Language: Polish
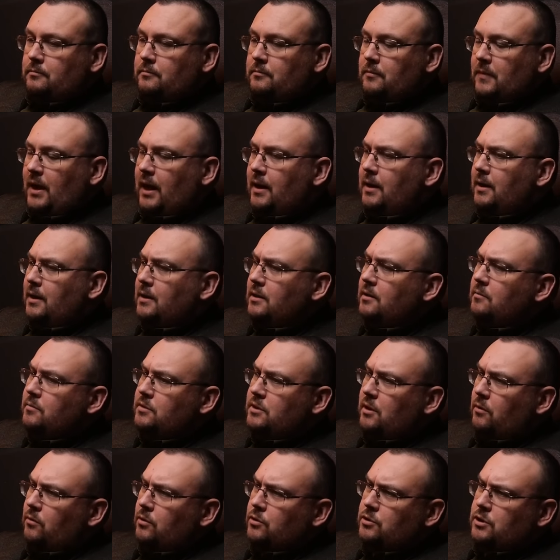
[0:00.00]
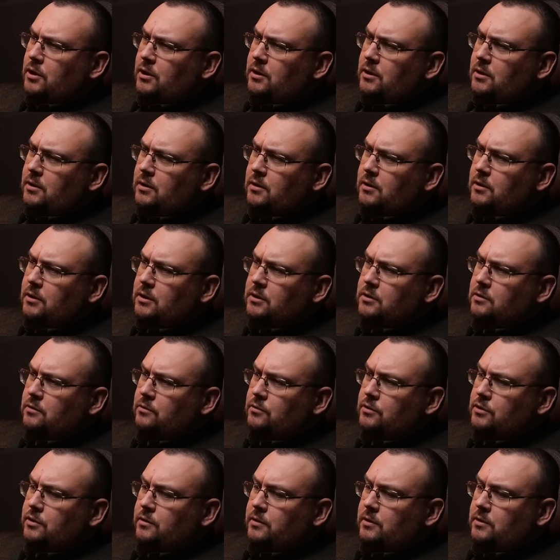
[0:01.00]
ale jednym z założeń jest to,
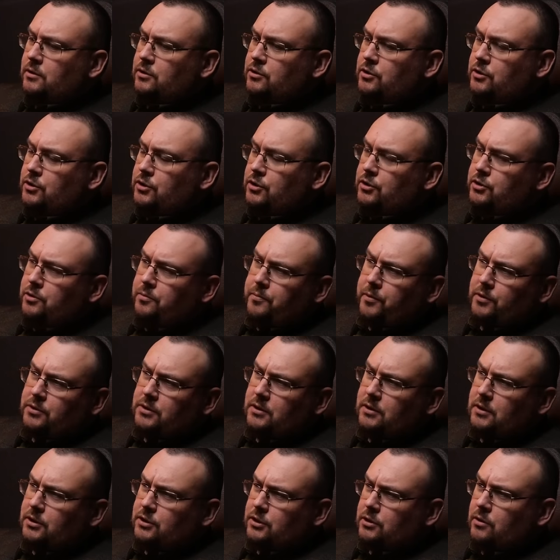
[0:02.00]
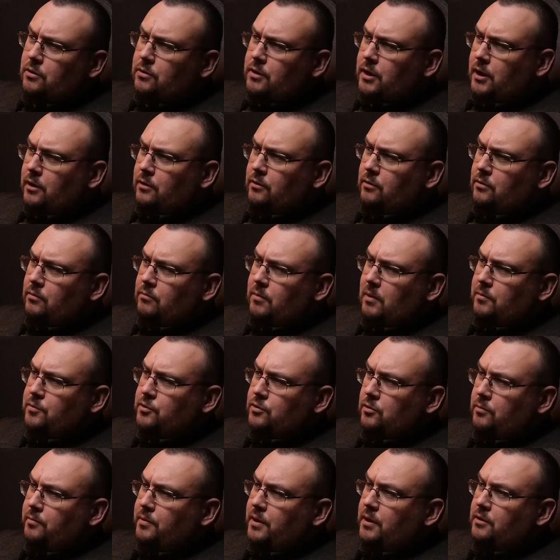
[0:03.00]
że 30% naszego kraju ma być
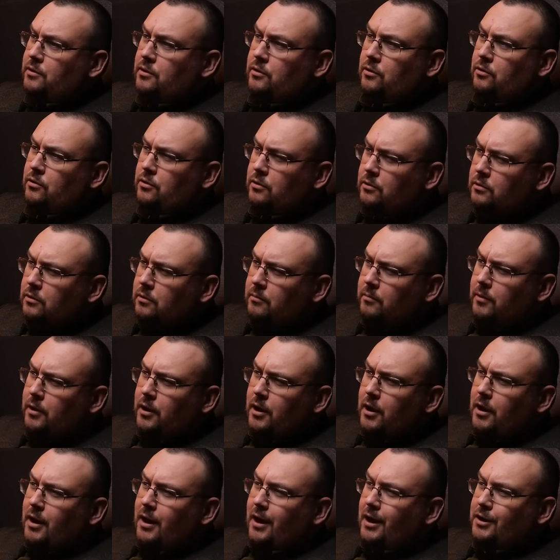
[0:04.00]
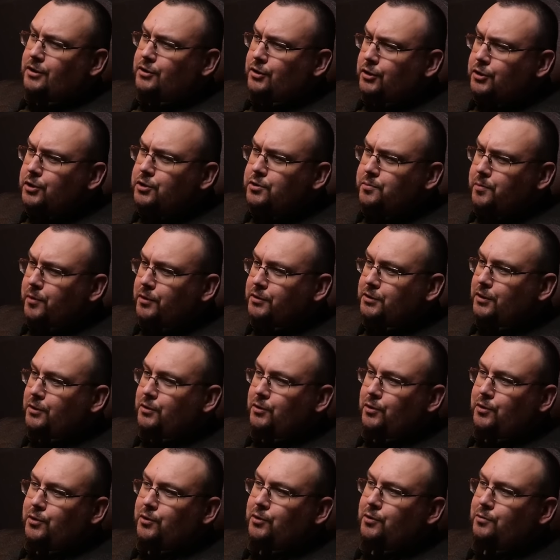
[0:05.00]
objęte ochroną, a 10%
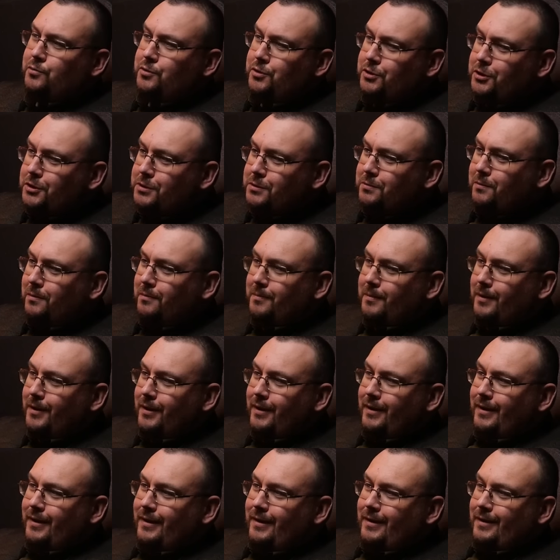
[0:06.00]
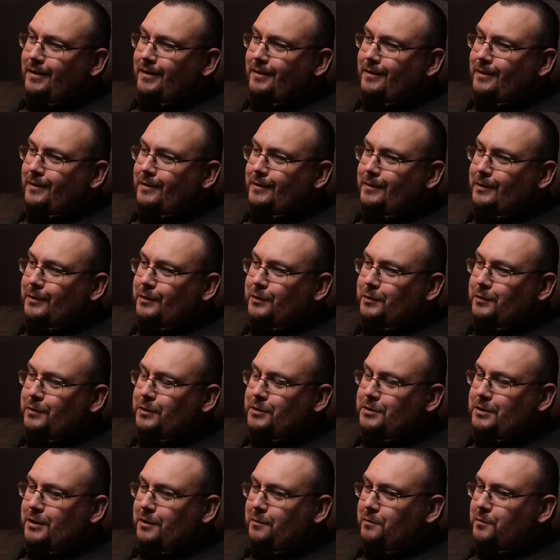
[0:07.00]
ochroną ścisłą. No,
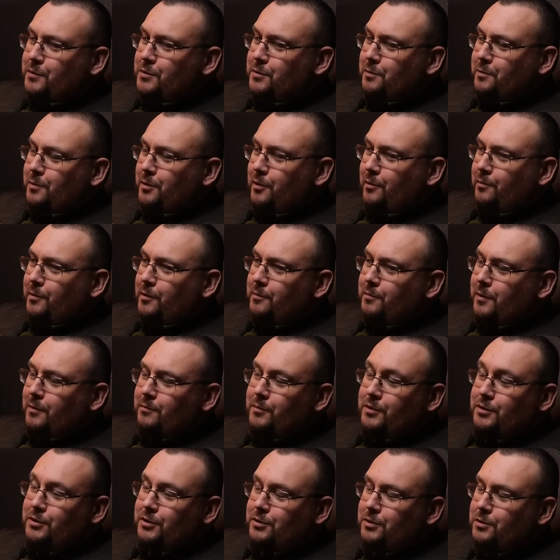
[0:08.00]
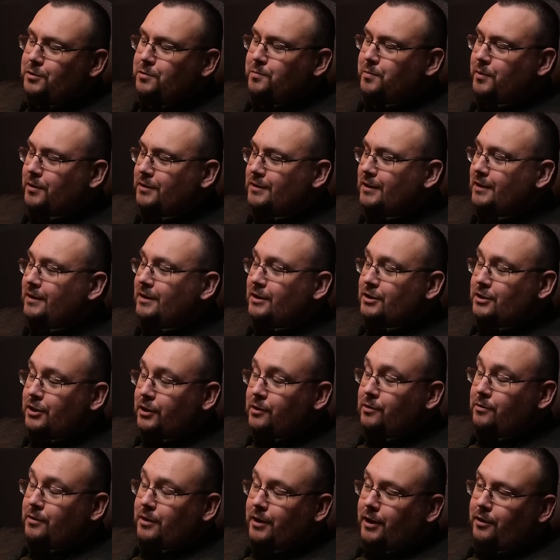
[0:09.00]
jeżeli my sobie obejmiemy 10%
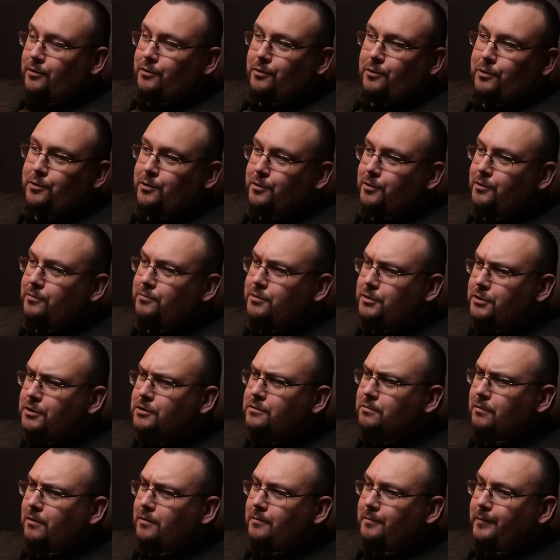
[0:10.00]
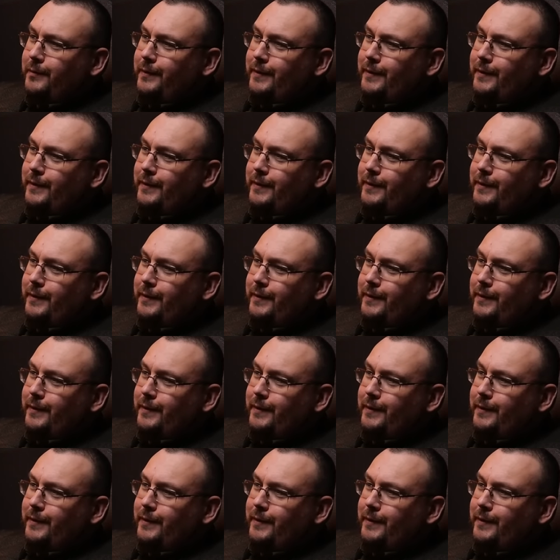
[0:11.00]
naszego kraju ochroną ścisłą,